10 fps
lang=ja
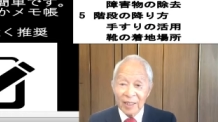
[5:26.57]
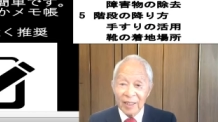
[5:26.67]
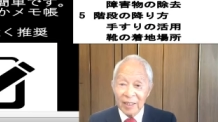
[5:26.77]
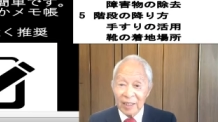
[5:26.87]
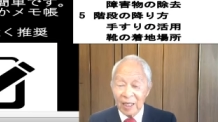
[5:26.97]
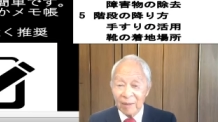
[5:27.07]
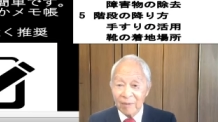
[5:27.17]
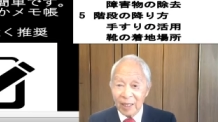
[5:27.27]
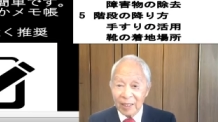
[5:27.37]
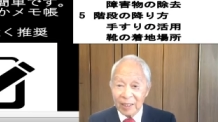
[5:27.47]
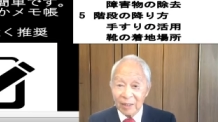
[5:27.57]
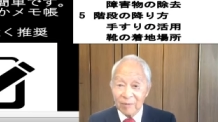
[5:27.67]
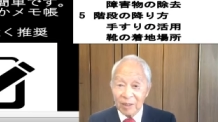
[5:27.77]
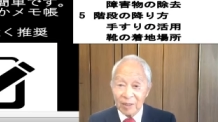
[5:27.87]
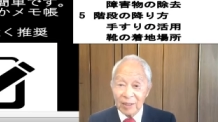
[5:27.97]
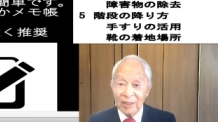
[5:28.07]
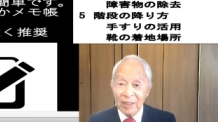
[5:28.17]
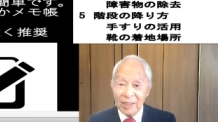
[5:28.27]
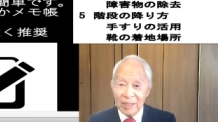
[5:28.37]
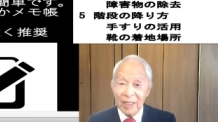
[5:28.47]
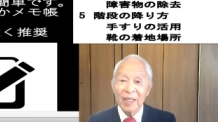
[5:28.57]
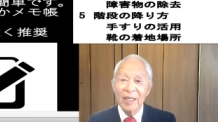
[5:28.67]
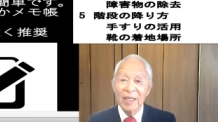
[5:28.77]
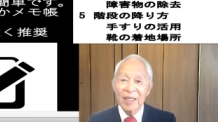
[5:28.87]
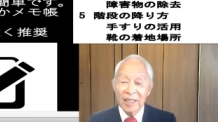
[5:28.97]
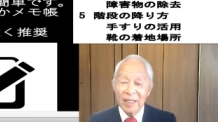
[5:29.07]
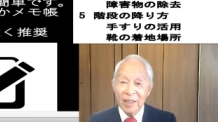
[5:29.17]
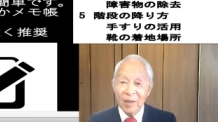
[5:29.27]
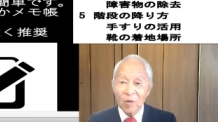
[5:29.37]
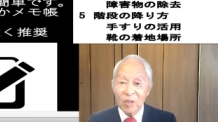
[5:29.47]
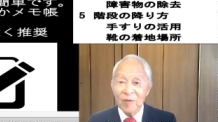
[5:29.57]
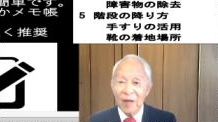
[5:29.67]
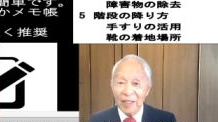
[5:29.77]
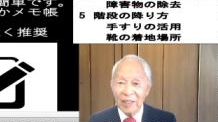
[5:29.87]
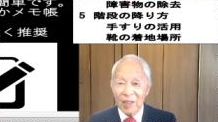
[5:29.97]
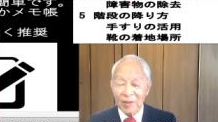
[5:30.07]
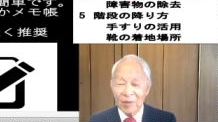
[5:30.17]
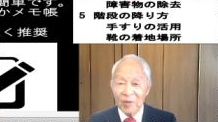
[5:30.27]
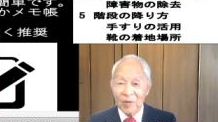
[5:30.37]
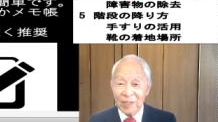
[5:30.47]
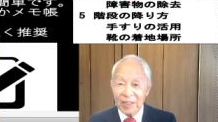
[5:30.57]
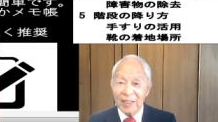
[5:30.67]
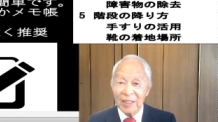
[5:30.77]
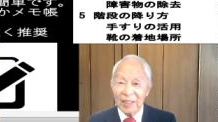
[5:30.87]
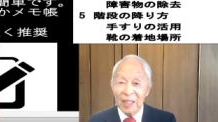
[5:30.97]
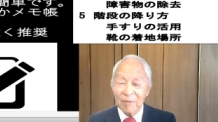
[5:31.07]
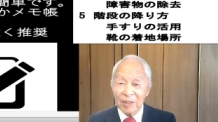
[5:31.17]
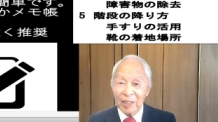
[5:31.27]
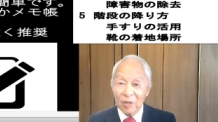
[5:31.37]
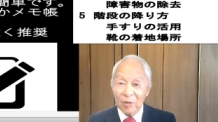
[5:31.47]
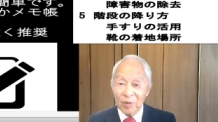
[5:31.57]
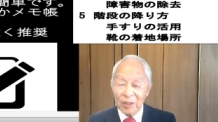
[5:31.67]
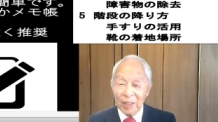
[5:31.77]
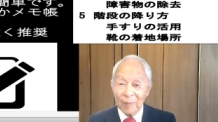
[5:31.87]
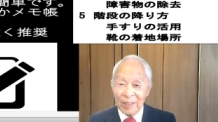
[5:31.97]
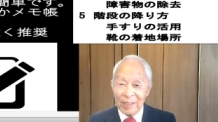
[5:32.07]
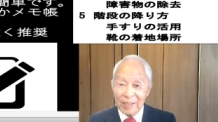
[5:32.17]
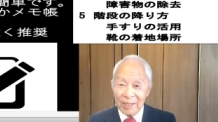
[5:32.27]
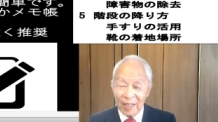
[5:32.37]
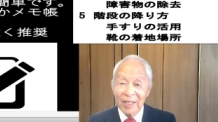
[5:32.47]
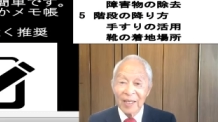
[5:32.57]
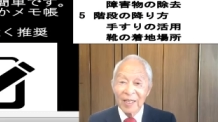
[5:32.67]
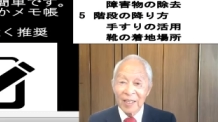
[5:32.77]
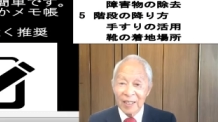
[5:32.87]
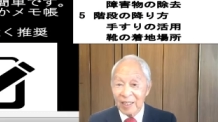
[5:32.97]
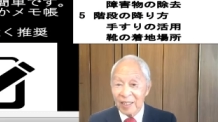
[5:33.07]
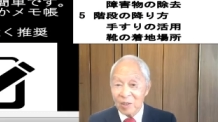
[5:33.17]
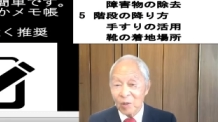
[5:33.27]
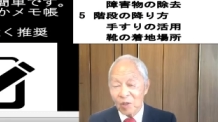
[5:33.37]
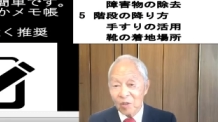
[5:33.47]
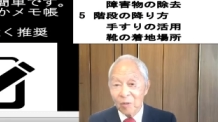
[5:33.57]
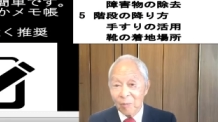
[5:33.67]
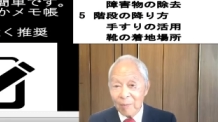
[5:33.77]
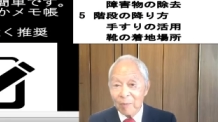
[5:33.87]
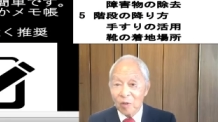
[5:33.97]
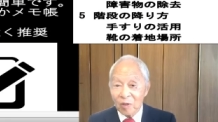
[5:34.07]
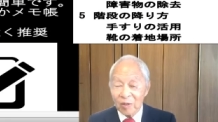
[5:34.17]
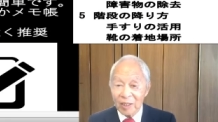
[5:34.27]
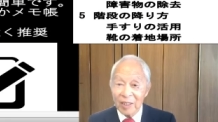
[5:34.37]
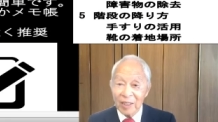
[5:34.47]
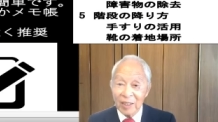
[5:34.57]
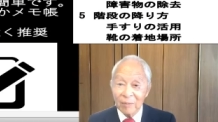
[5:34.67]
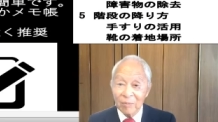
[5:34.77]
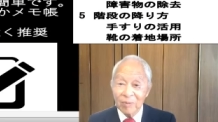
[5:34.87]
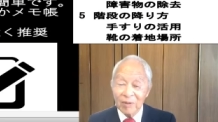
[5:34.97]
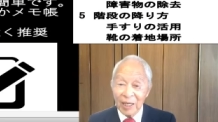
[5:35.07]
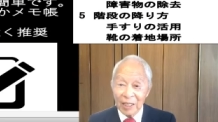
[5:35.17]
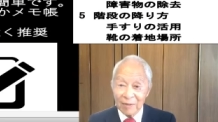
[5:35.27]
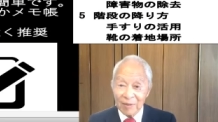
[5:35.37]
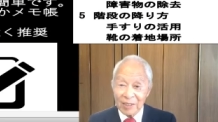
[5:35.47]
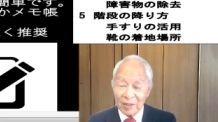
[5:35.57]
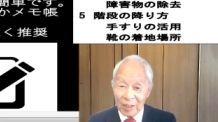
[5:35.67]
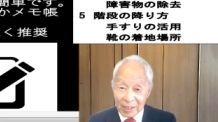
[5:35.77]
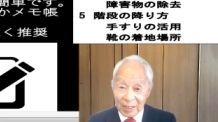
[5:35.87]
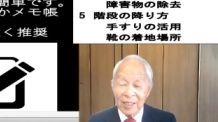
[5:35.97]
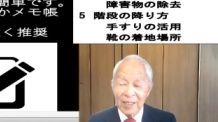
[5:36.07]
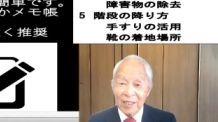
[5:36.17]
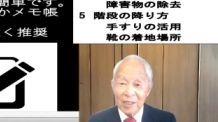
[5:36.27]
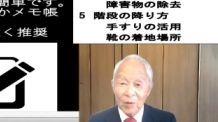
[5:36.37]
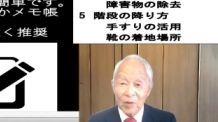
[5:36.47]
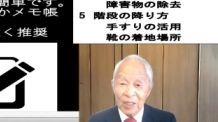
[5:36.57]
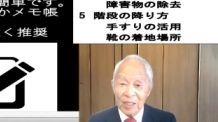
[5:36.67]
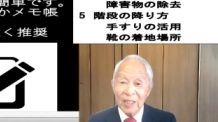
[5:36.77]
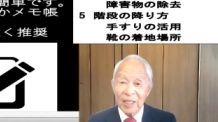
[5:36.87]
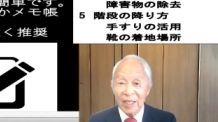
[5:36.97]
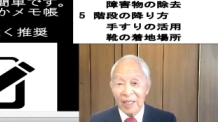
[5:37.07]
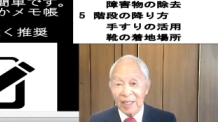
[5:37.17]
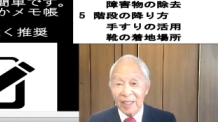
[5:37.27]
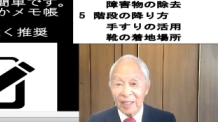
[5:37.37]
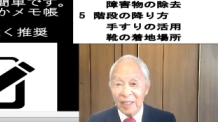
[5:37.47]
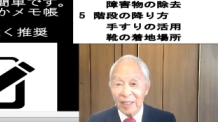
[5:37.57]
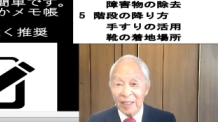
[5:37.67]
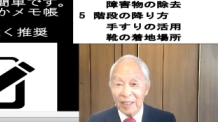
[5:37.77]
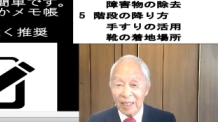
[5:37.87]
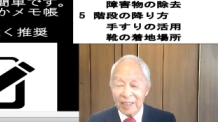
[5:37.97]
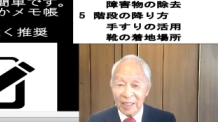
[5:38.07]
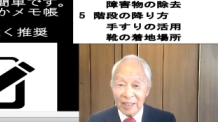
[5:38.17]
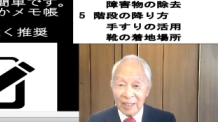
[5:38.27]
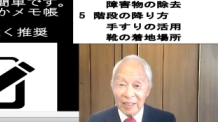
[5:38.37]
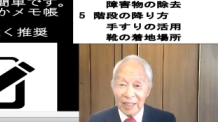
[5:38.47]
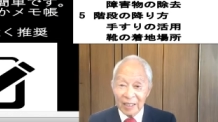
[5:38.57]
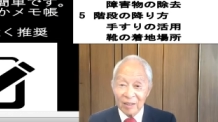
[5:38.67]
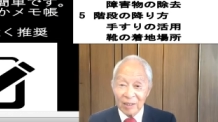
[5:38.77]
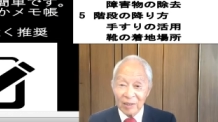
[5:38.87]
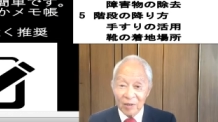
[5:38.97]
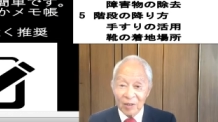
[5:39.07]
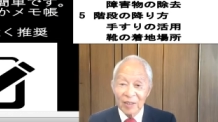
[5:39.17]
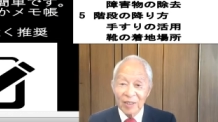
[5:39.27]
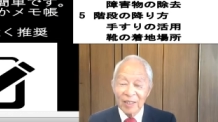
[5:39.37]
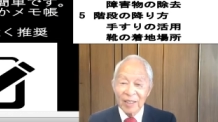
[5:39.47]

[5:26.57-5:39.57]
えー、テレビなんかで見た時にですね、えー、ここにはあのぜひ行ってみたいと思ったらばですね、えー、そういうメモの、え部分がありますのでですねそこに、え何々県なんとかの、